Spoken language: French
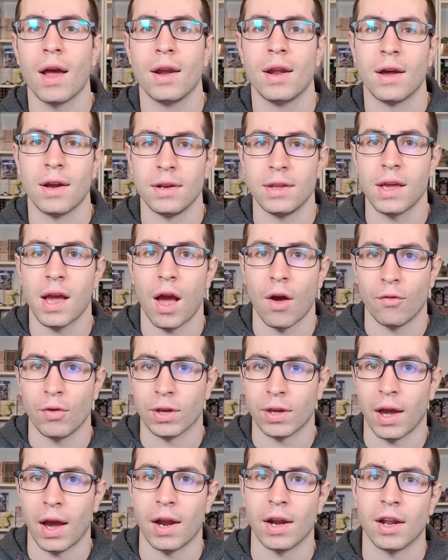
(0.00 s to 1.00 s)
elle a un lien
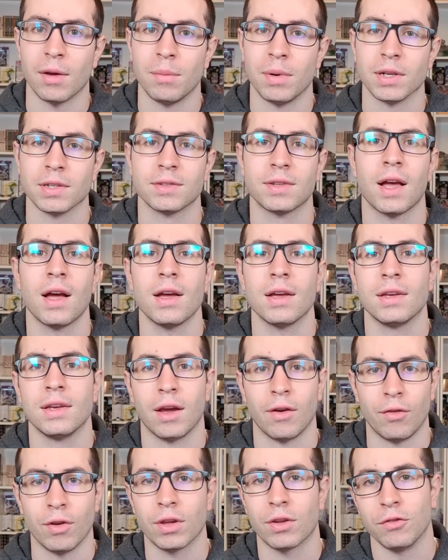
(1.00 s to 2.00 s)
avec Alabasta
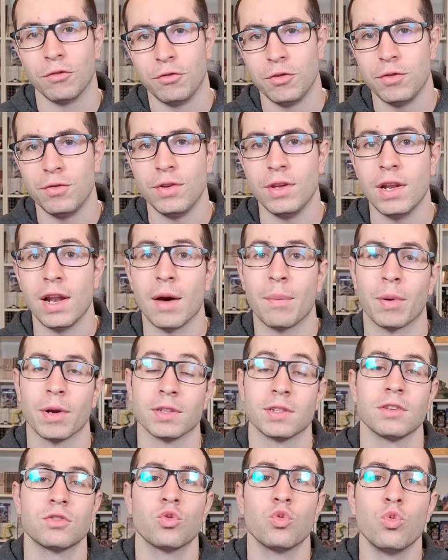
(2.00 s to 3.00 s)
et avec Vivi, la
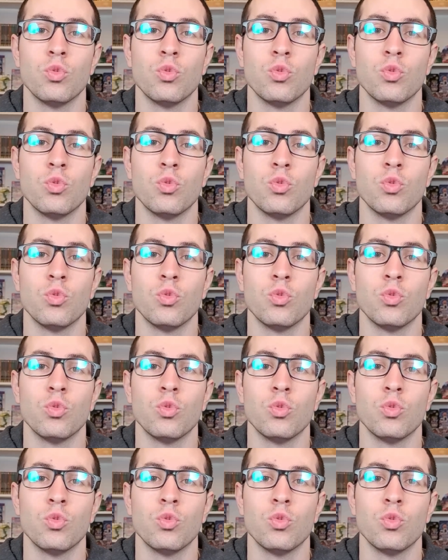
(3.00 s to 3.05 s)
princesse,